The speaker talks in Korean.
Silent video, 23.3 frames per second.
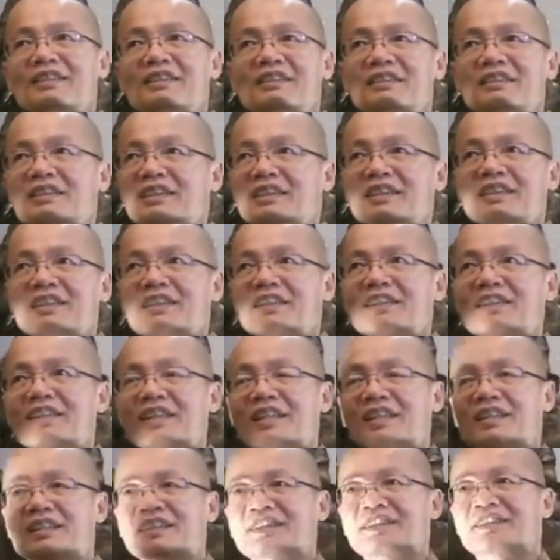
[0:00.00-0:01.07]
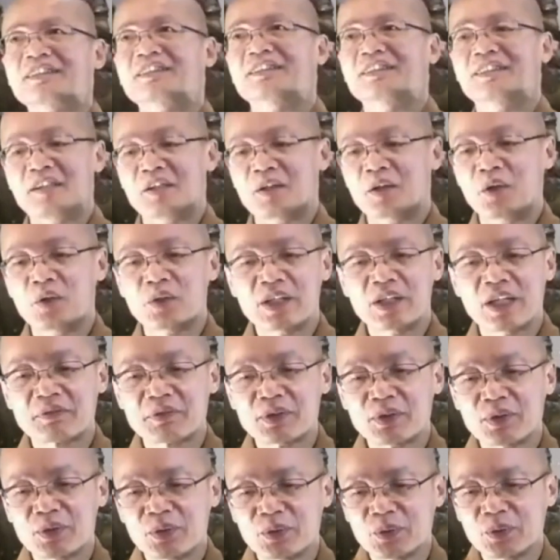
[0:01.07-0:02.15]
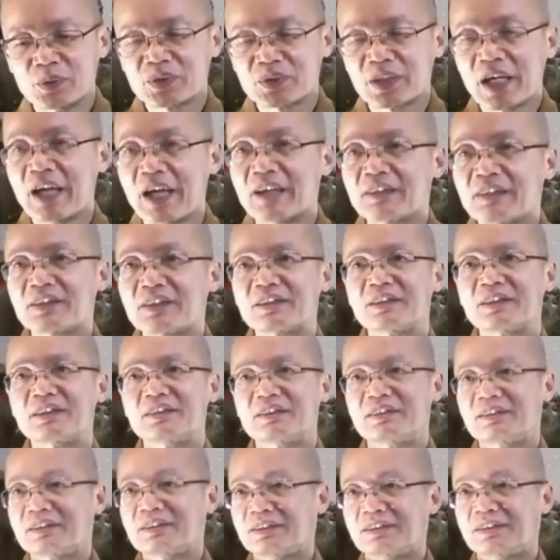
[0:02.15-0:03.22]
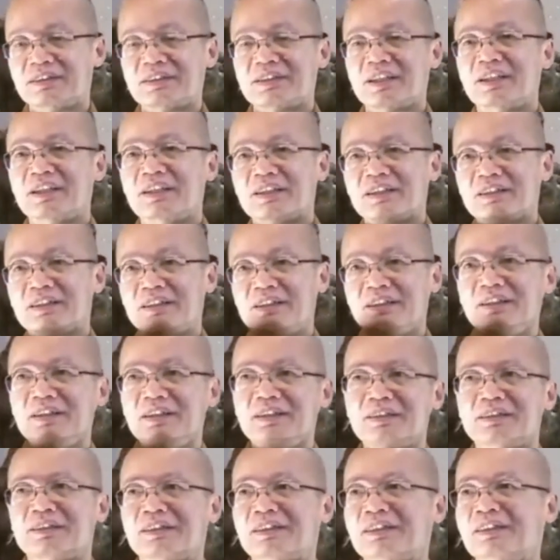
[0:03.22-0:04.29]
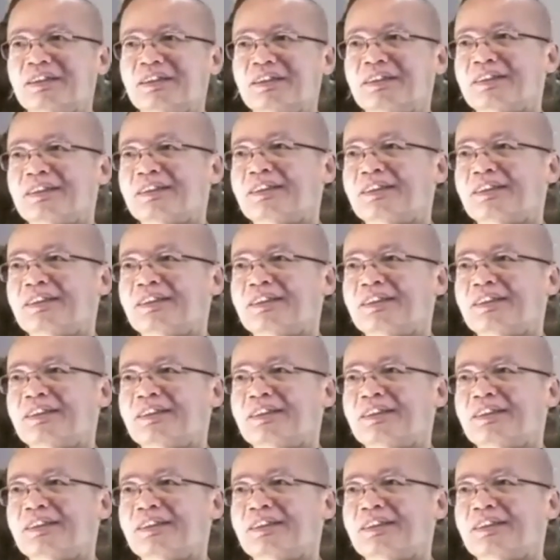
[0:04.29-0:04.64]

여러분이 짓는 모든 신고의 업이 팔식에 저장됩니다.